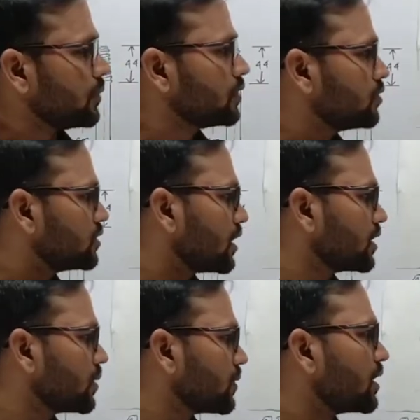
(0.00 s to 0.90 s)
विद्युत
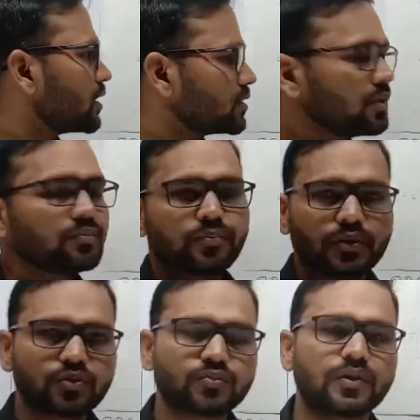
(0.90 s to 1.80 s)
चालकीय पदार्थ है
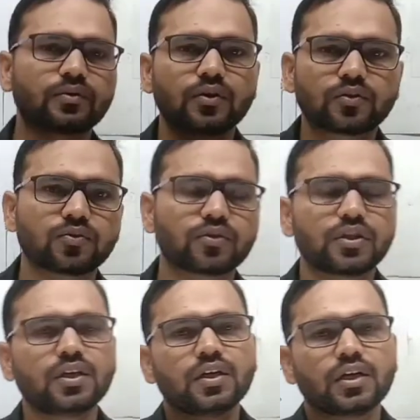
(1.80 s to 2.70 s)
विद्युत प्रवाह को रोकने
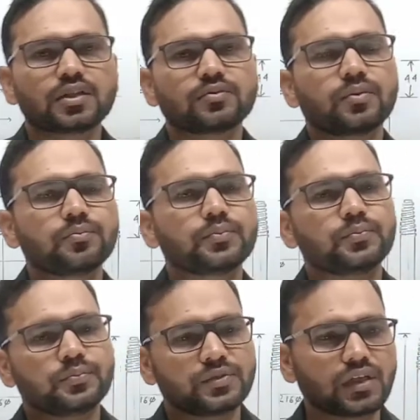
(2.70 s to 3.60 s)
अथवा
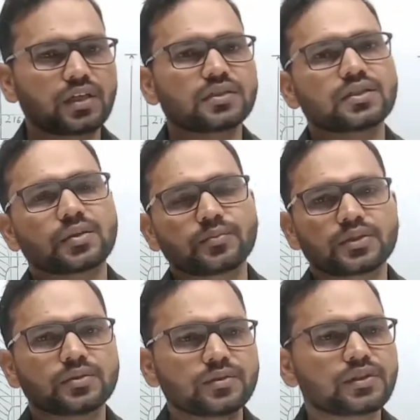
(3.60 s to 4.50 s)
चालक तथा
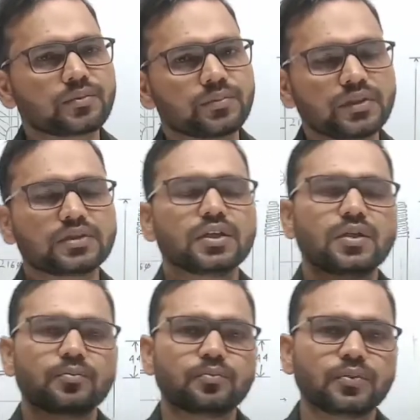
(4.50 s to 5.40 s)
पृथ्वी के बीच
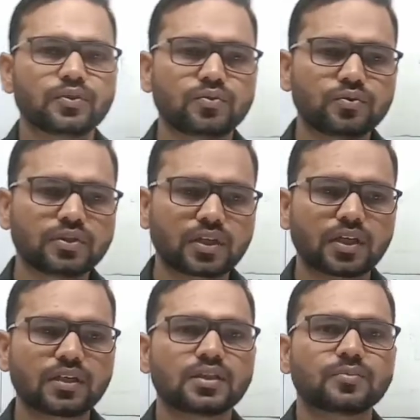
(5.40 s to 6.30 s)
विद्युत
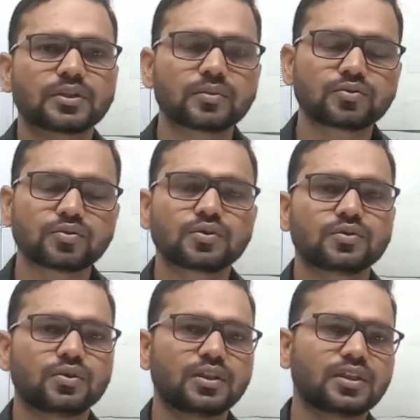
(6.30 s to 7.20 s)
करंट मतलब जो
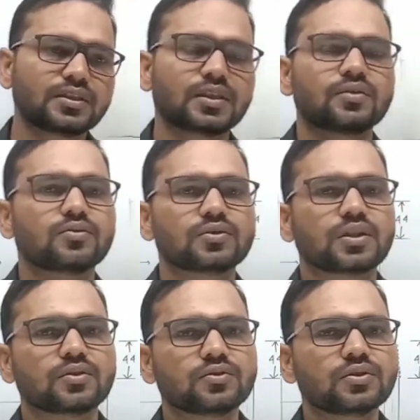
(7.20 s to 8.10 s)
लीकेज करंट होता
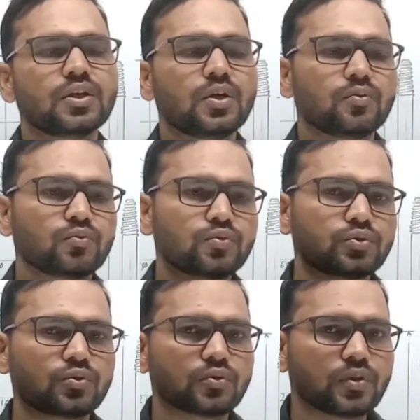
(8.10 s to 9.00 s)
है दोस्त
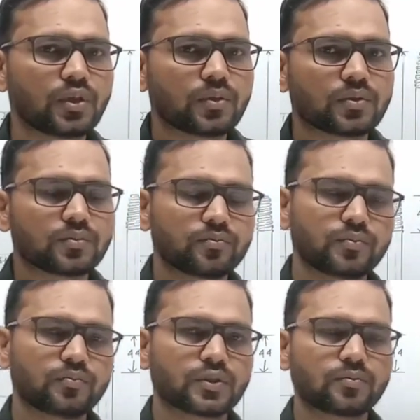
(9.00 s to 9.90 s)
उसको
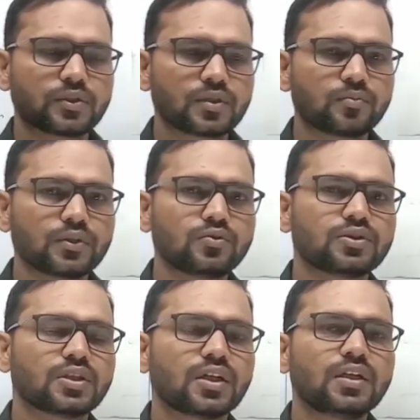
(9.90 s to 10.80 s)
मतलब विद्युत
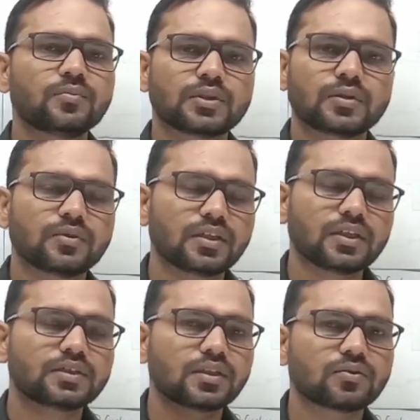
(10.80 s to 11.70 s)
क्षय मतलब
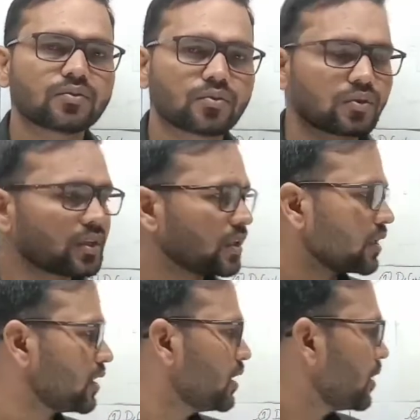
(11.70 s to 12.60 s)
लीकेज करंट को रोकने के
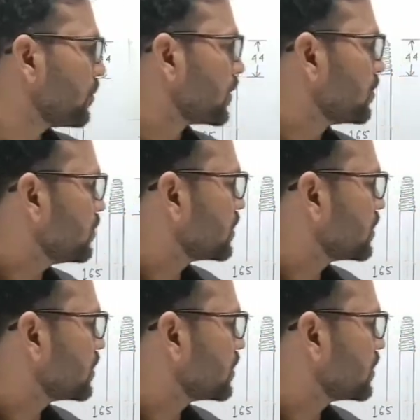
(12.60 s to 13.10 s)
लिए प्रयोग